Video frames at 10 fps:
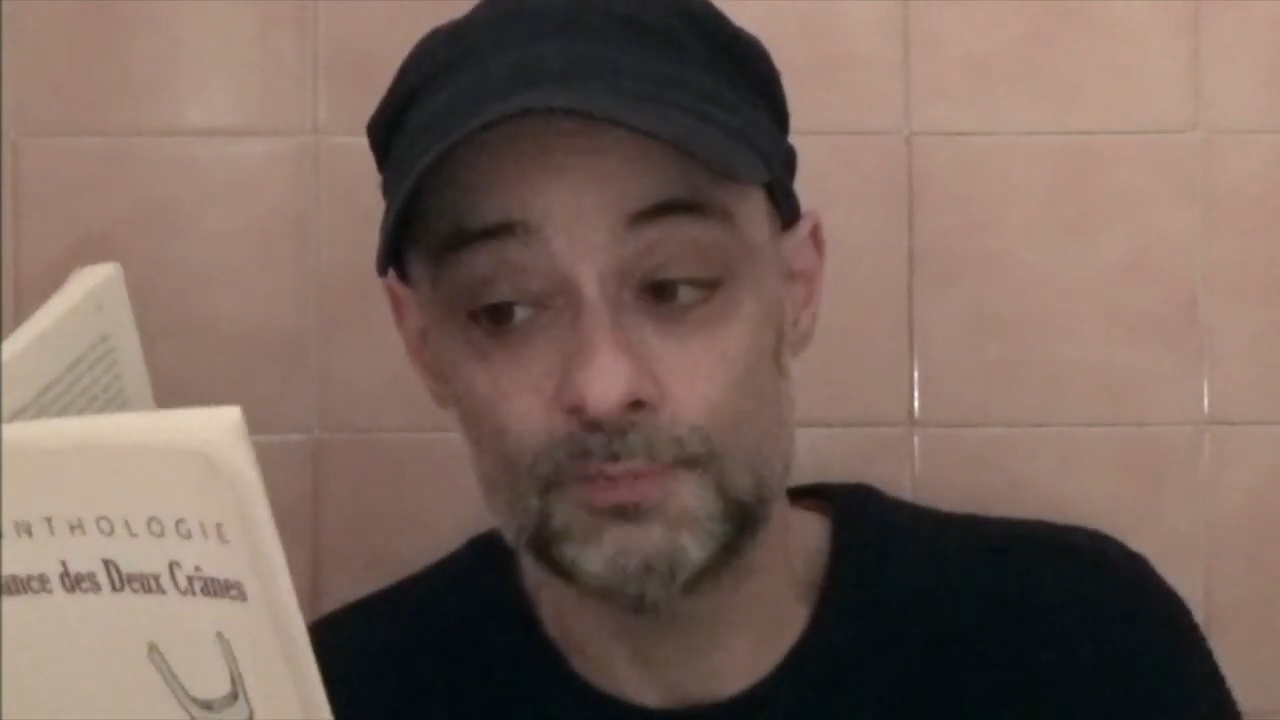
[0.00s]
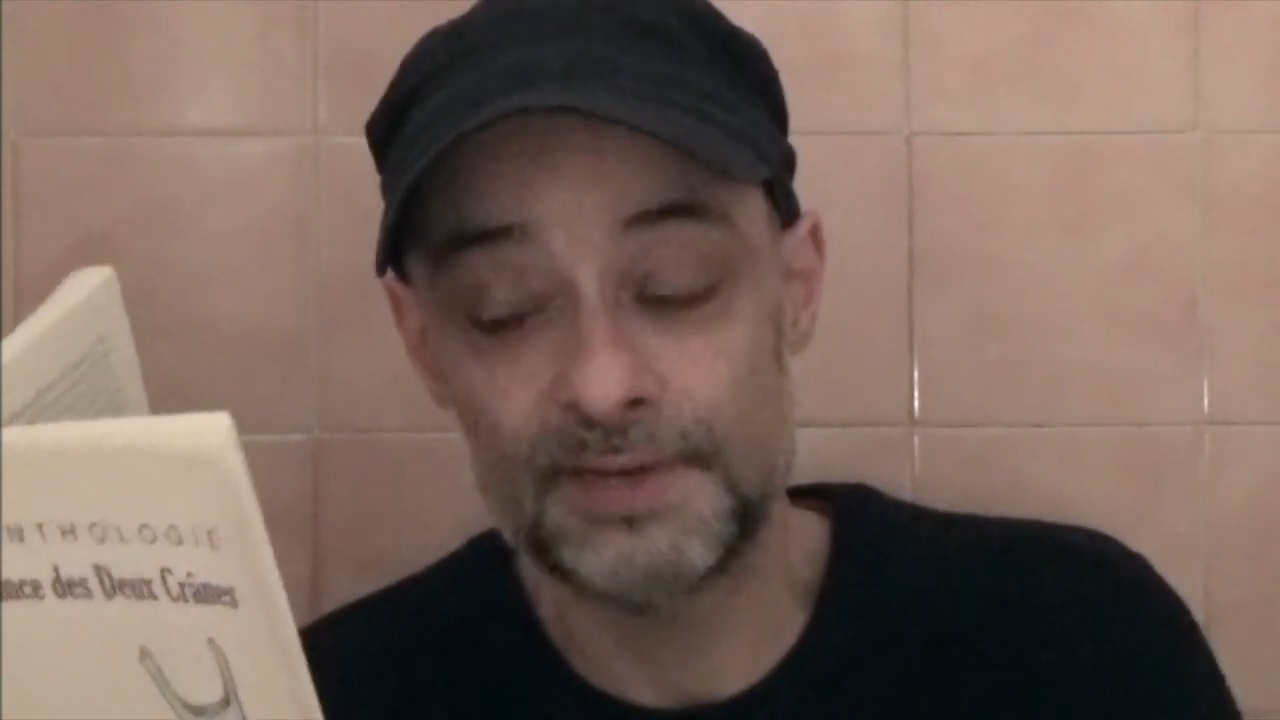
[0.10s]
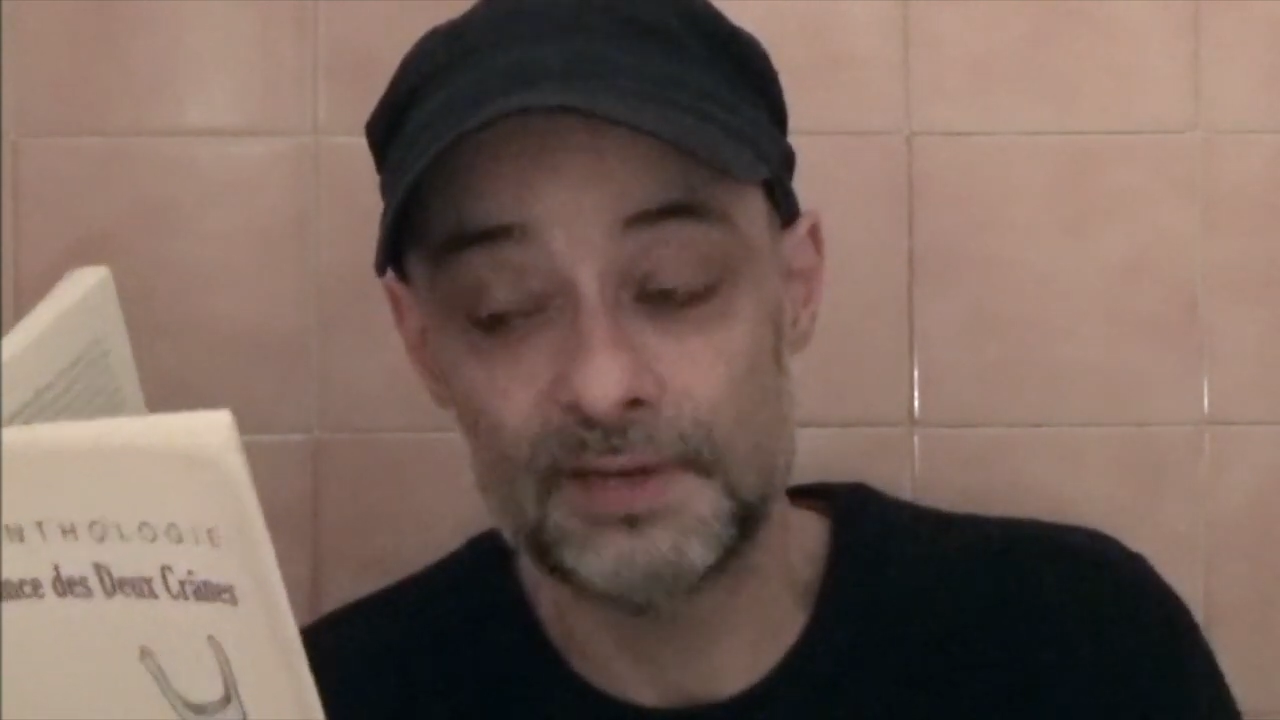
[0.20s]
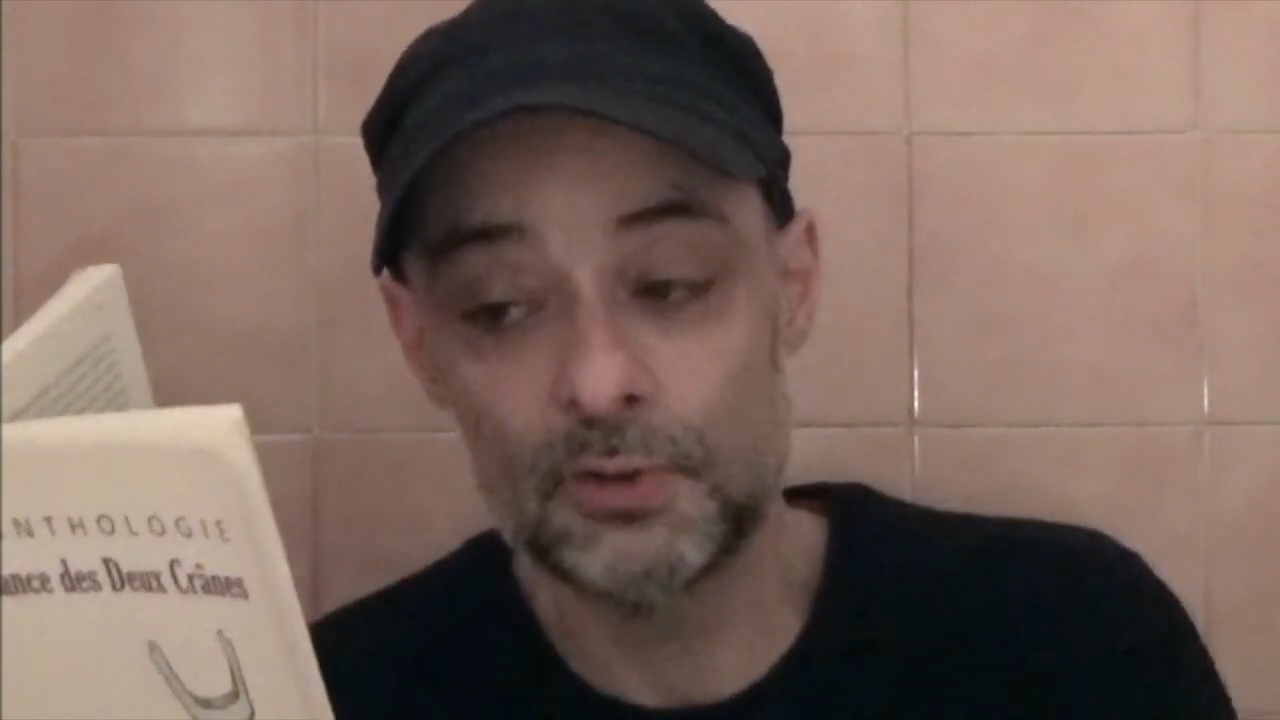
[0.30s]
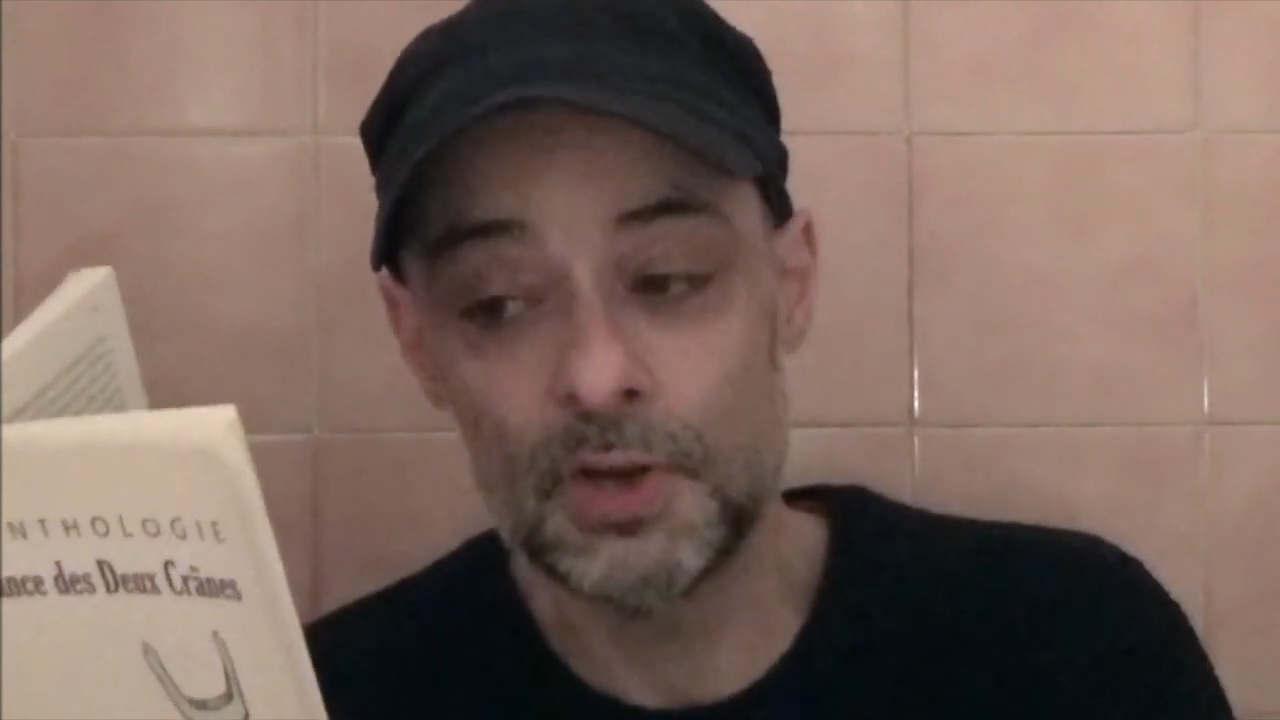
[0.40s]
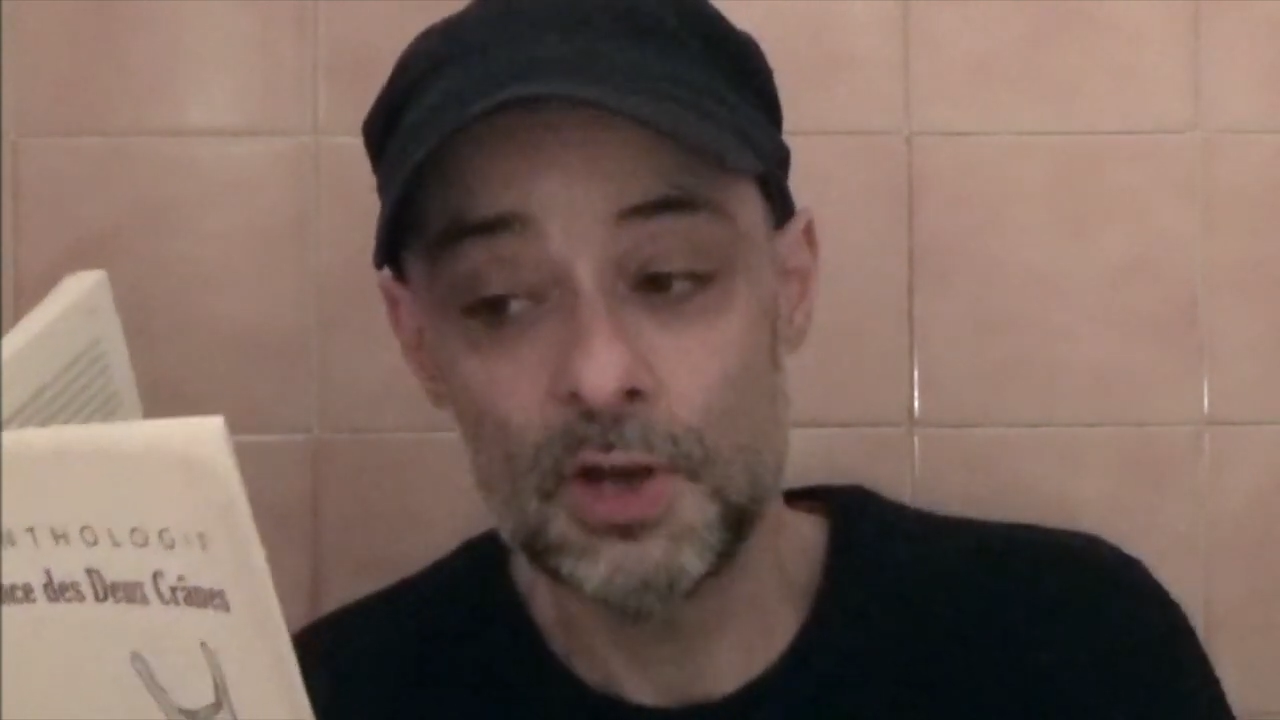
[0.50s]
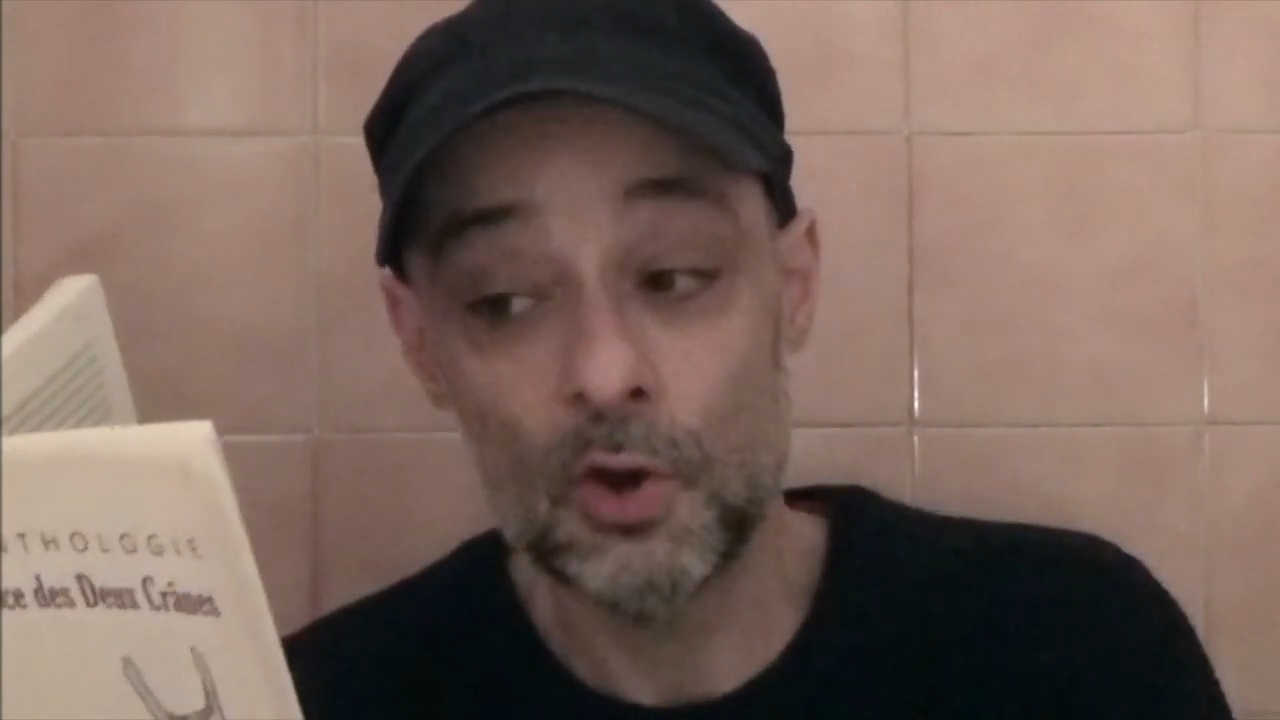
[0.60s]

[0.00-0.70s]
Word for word: pileux